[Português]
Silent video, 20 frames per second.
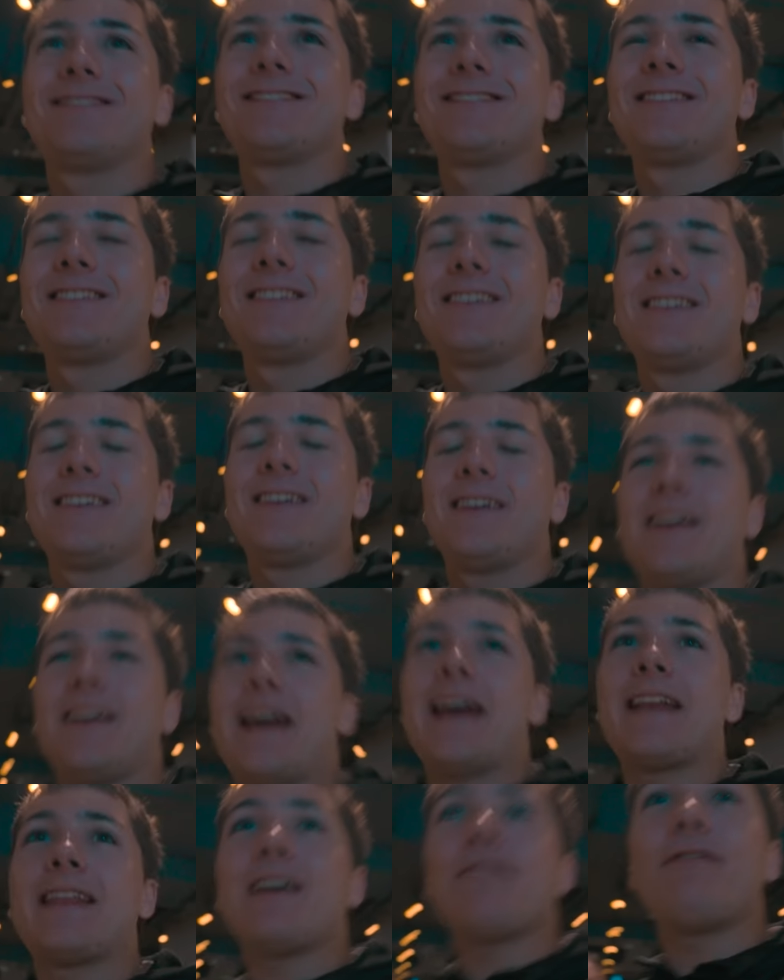É da Argentina.
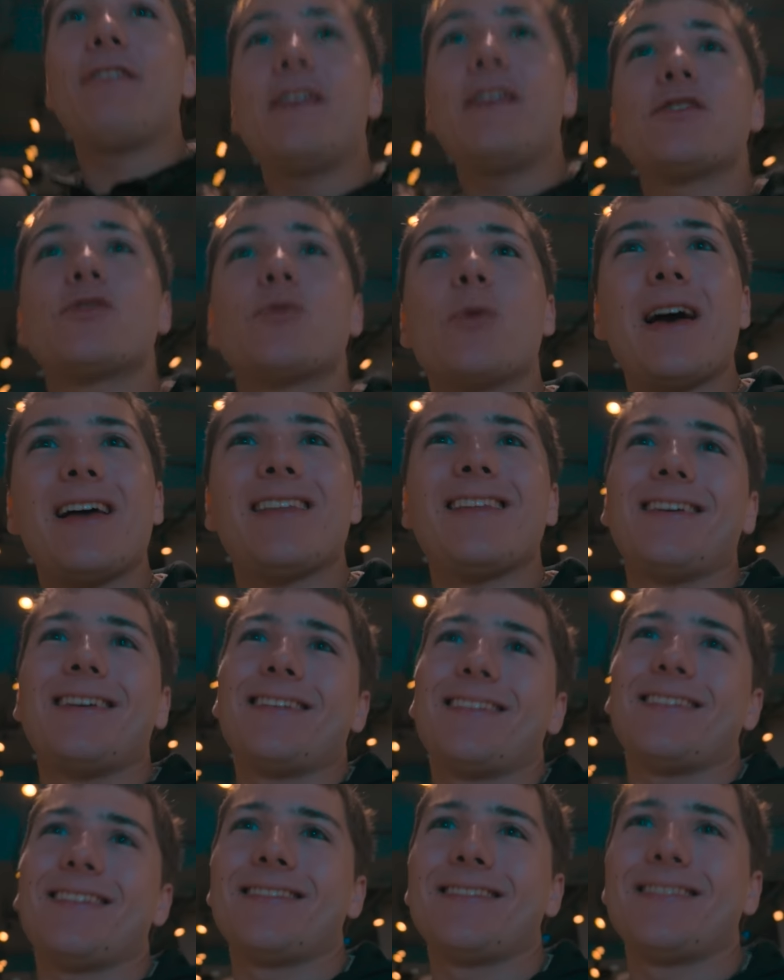É da Venezuela.
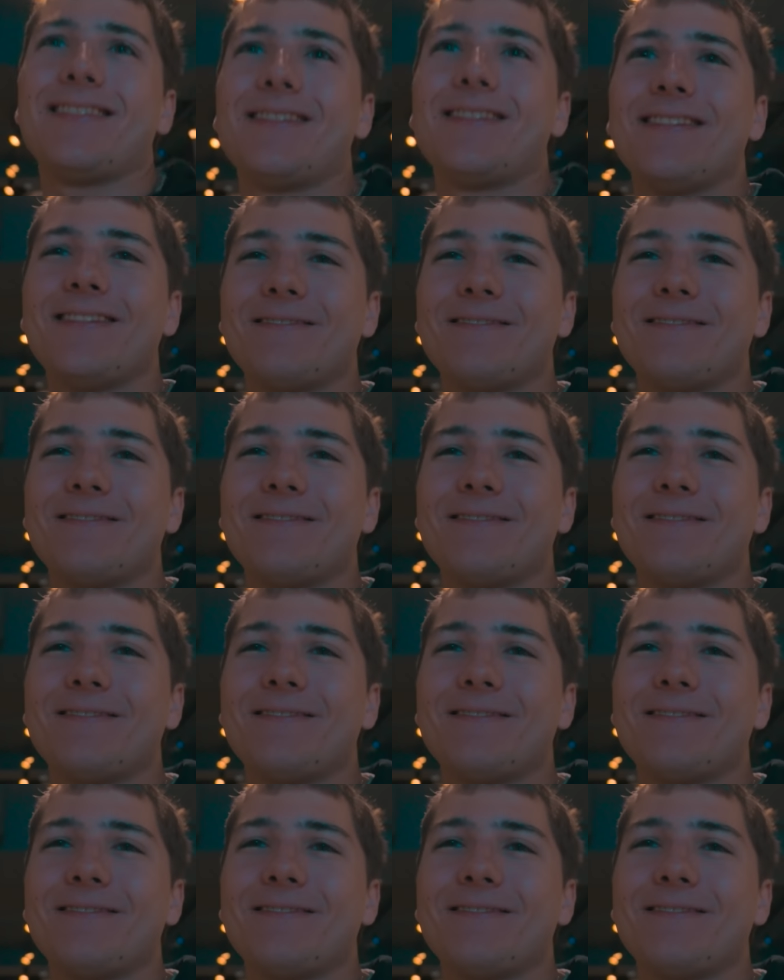Pode ser.